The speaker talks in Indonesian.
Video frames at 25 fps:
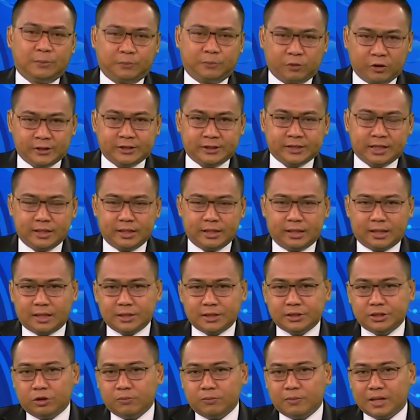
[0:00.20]
Kepolisian daerah
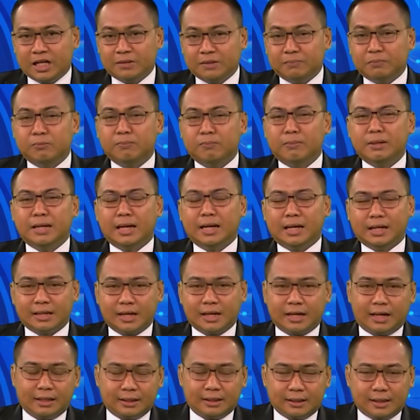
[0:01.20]
Jawa Barat
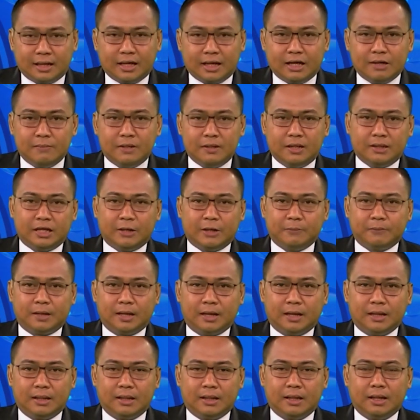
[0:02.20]
membenarkan telah
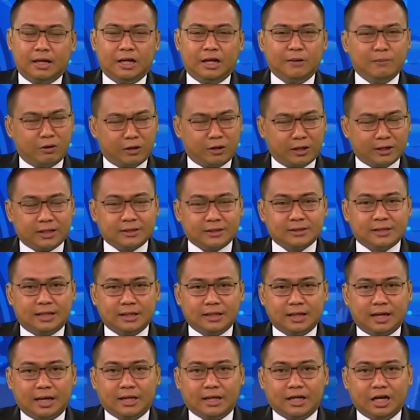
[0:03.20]
menetapkan lima orang
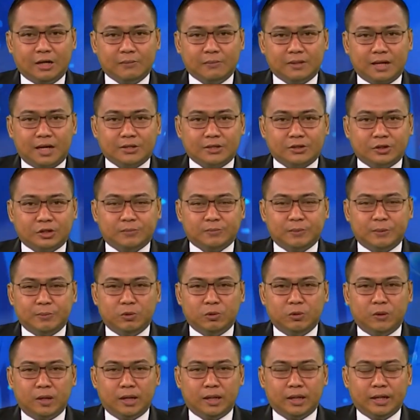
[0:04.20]
tersangka dalam kasus
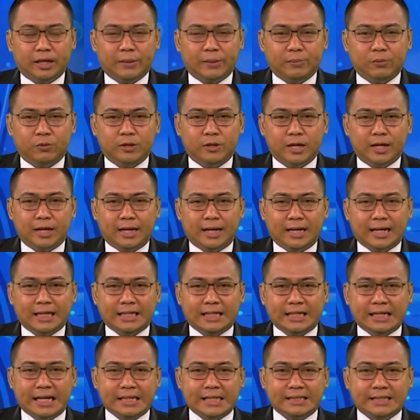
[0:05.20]
pembunuhan ibu dan anak
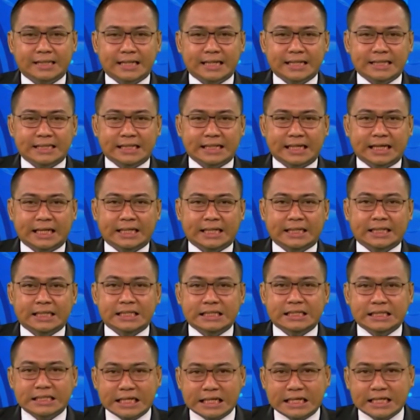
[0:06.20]
di desa Calan
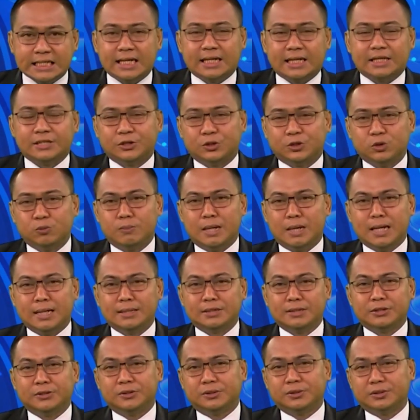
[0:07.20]
Cagak,
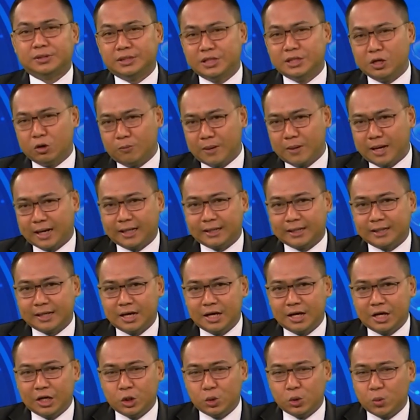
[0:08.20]
Subang, Jawa Barat.
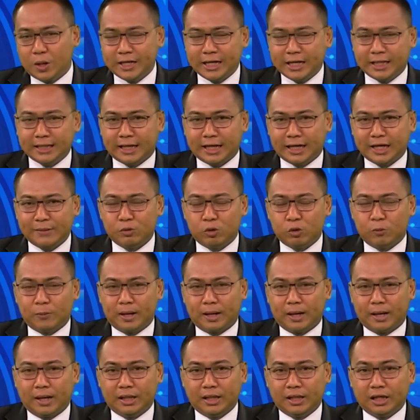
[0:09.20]
Dua di antaranya
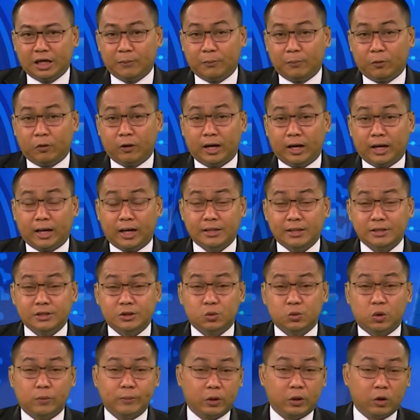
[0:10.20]
merupakan keponakan
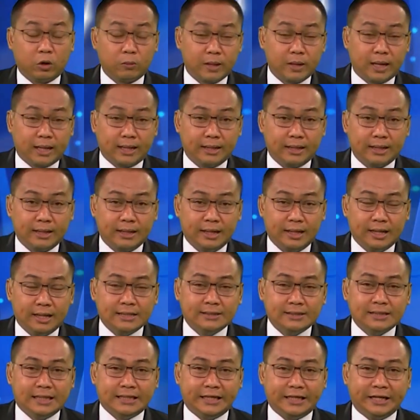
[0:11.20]
suami korban.
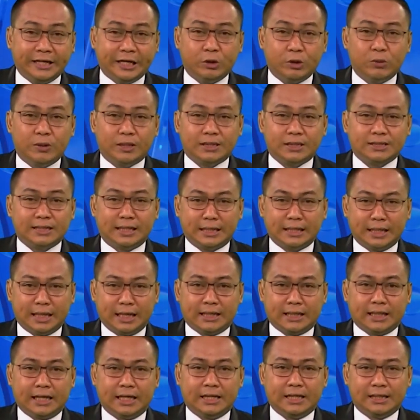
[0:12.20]
Saat ini kedua tersangka
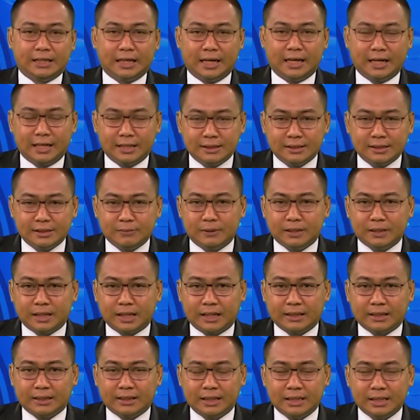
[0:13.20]
telah ditahan,
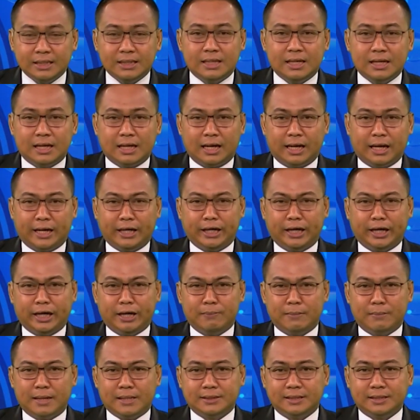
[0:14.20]
sementara tiga lainnya
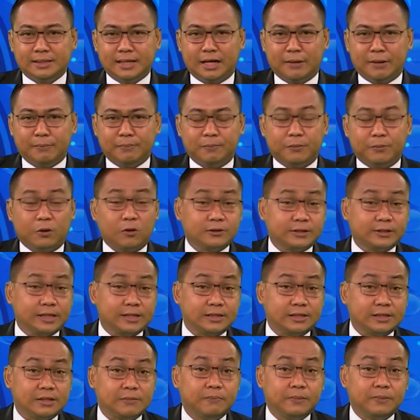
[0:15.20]
masih dalam
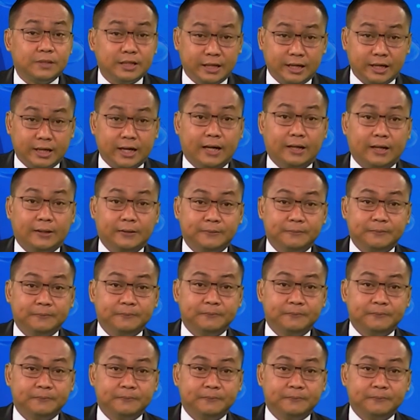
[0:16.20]
proses penyidikan.